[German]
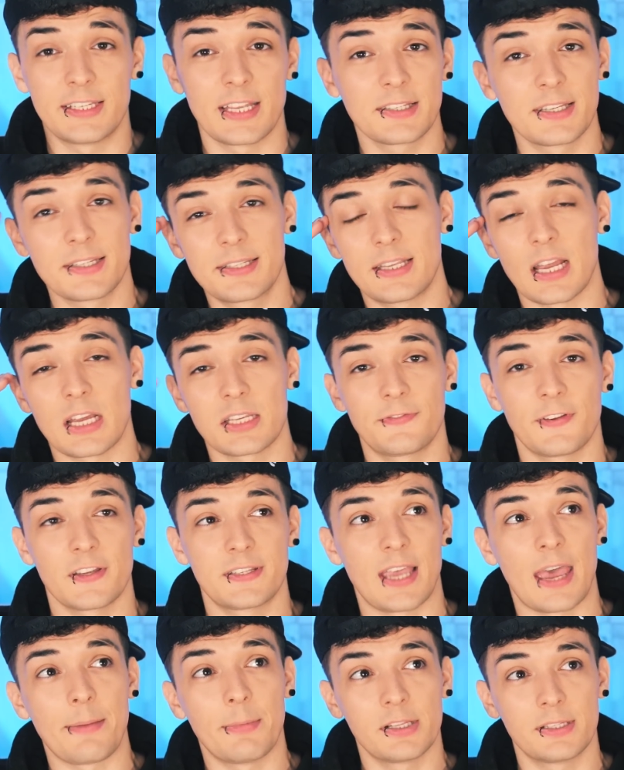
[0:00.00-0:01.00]
Das ist das,
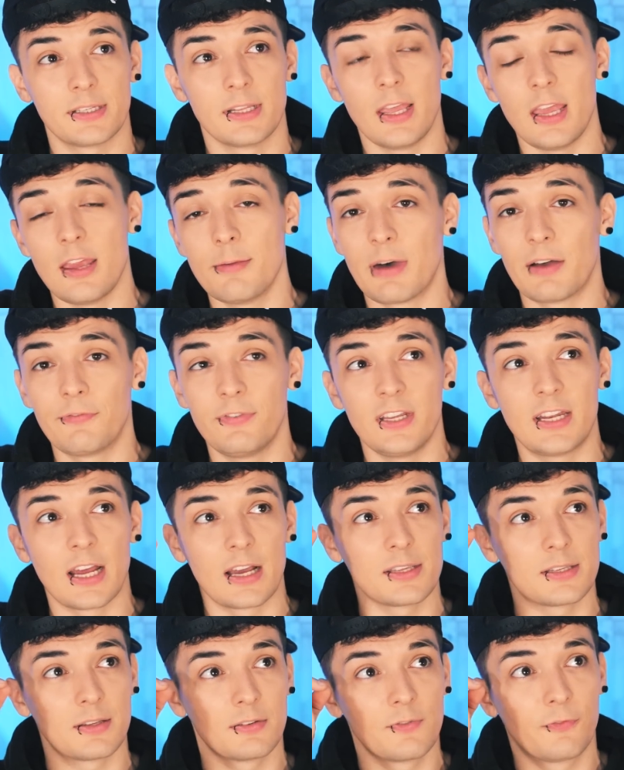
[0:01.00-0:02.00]
was Hamilton immer
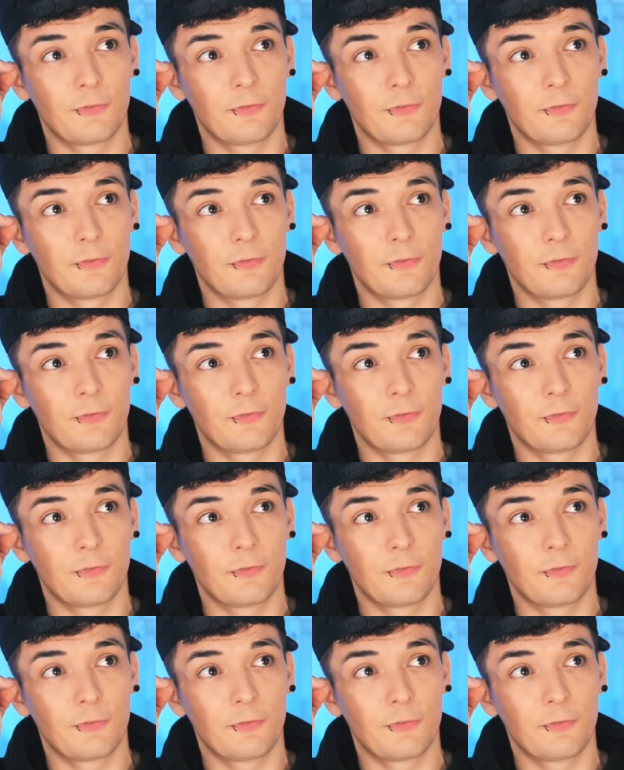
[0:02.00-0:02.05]
wieder